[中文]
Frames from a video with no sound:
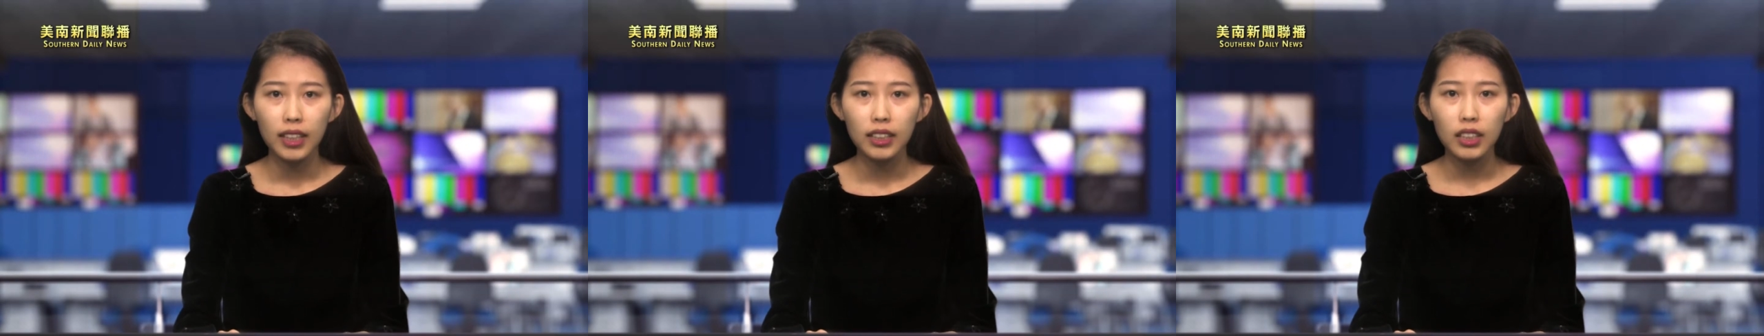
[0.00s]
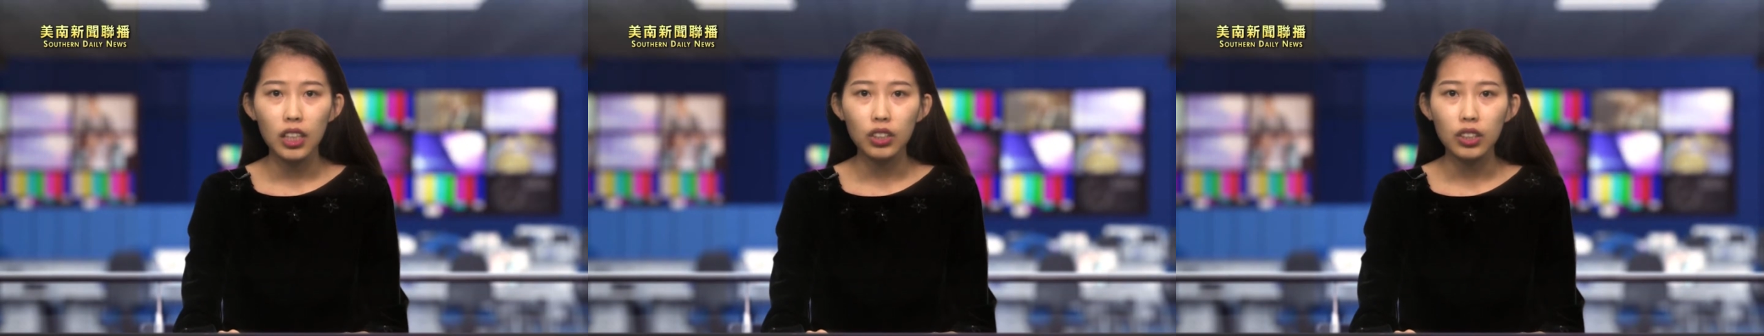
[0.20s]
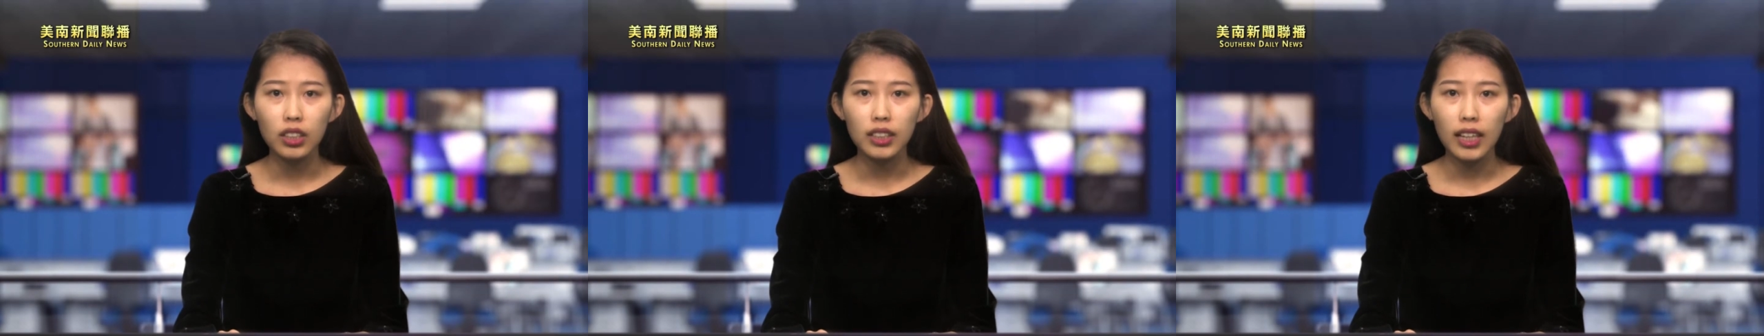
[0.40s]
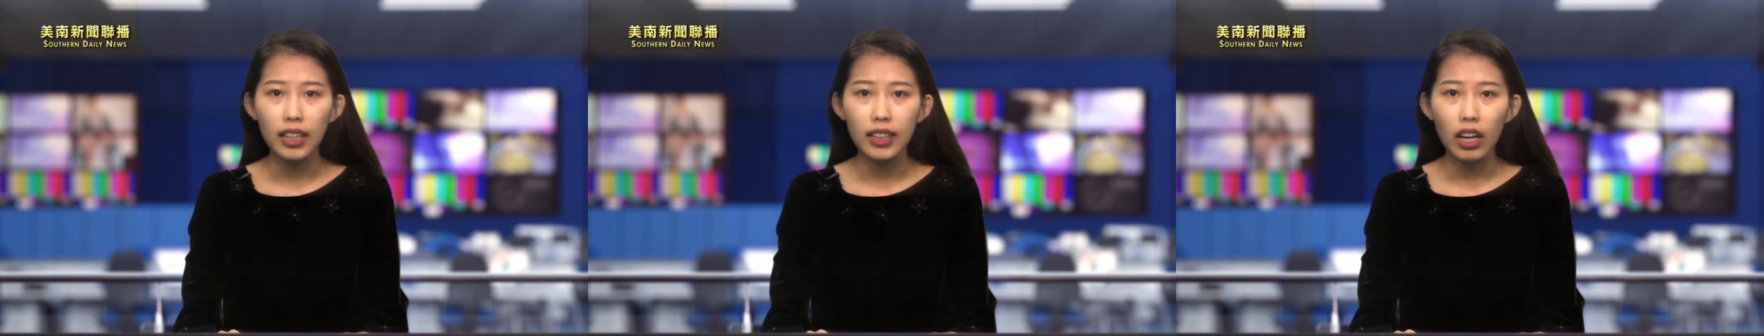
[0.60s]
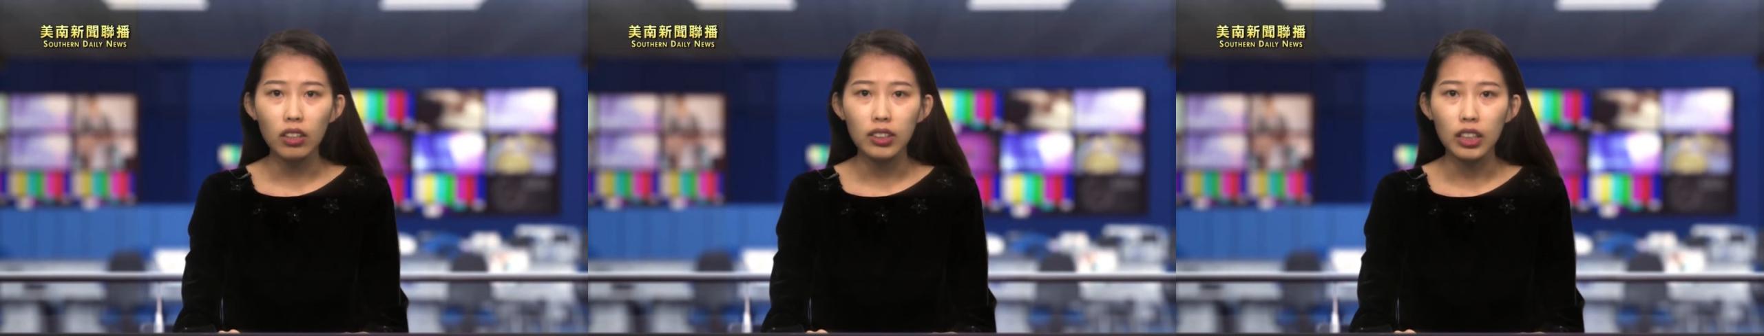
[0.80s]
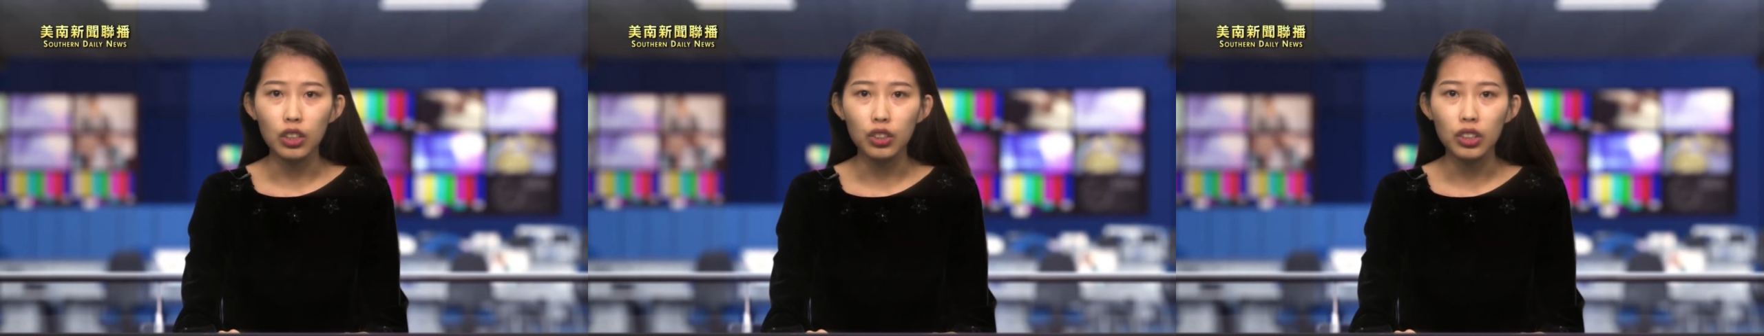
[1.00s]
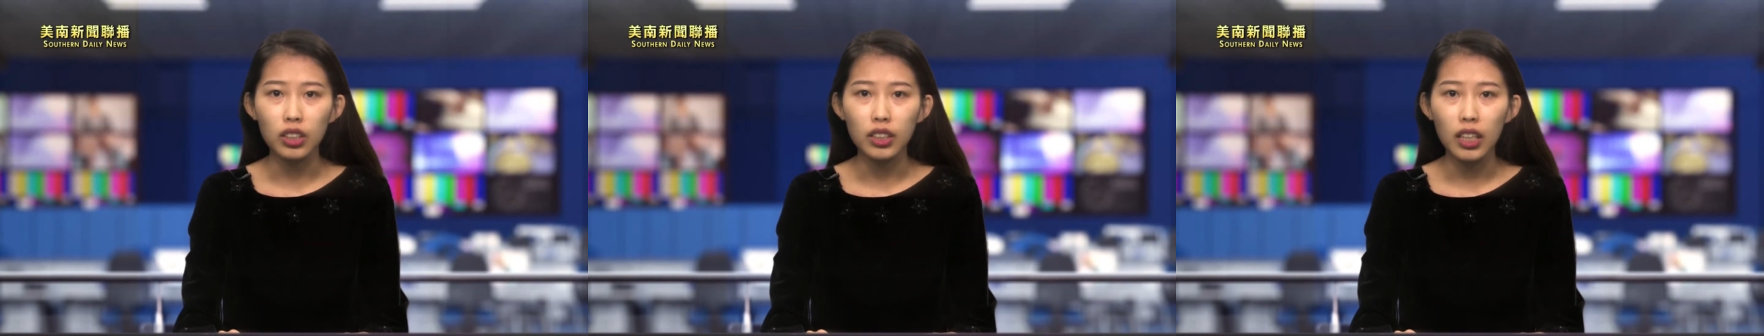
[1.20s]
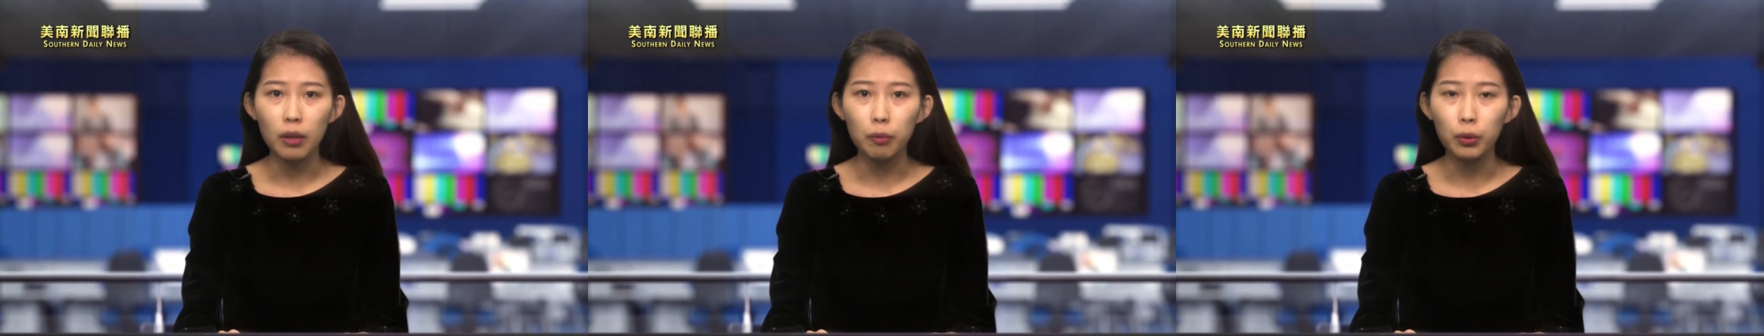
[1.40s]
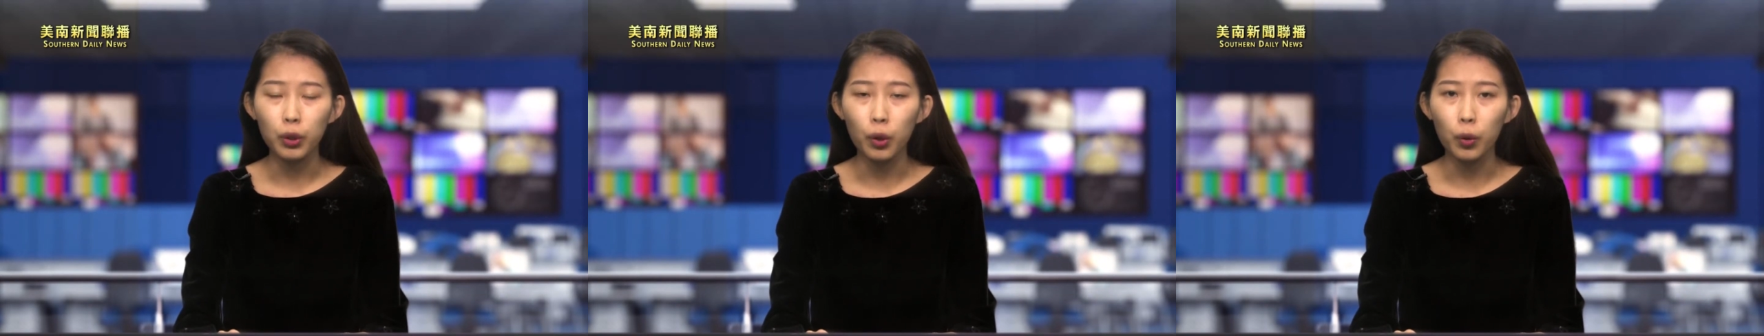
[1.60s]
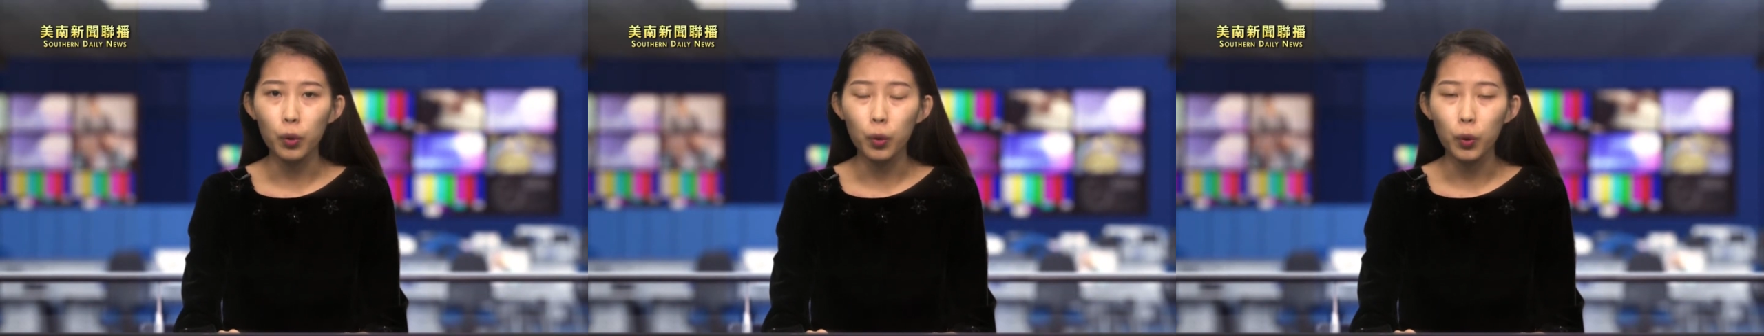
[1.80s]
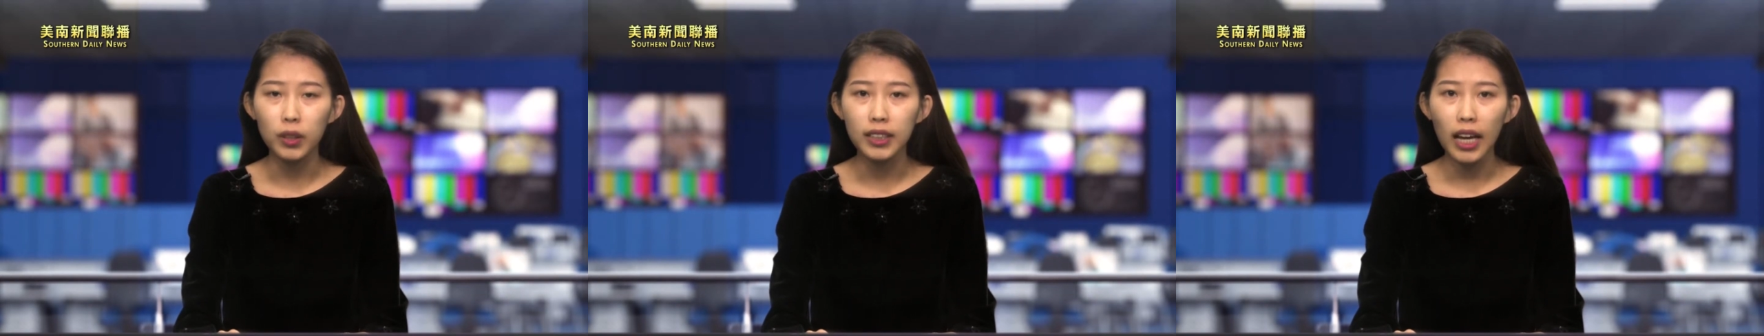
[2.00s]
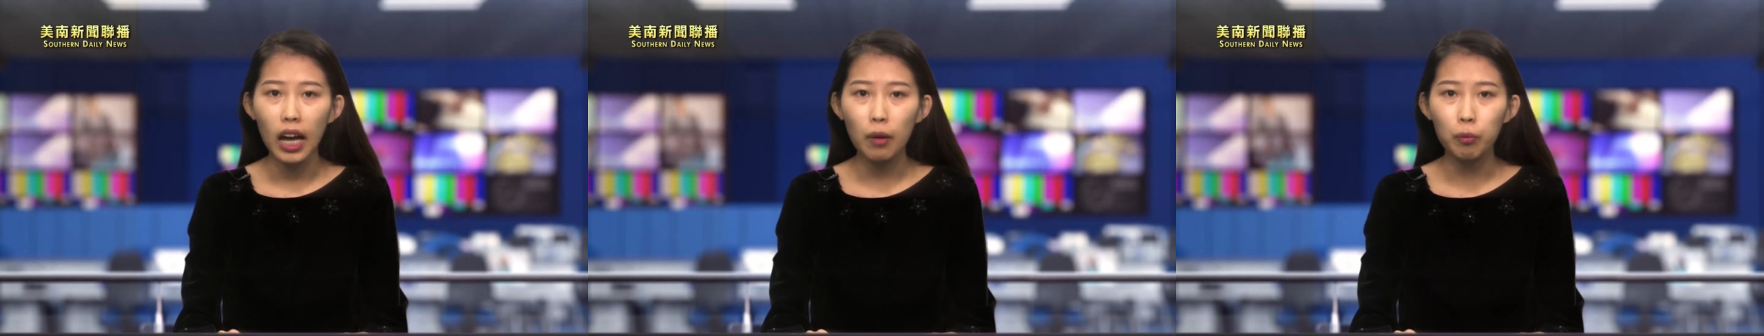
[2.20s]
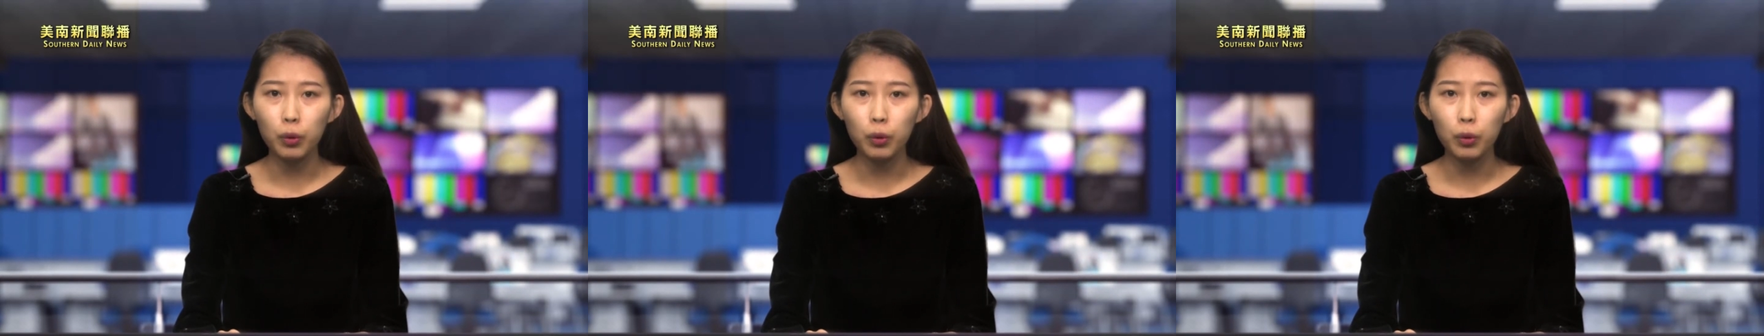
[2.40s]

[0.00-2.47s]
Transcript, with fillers: 届时将邀请世界不同国家、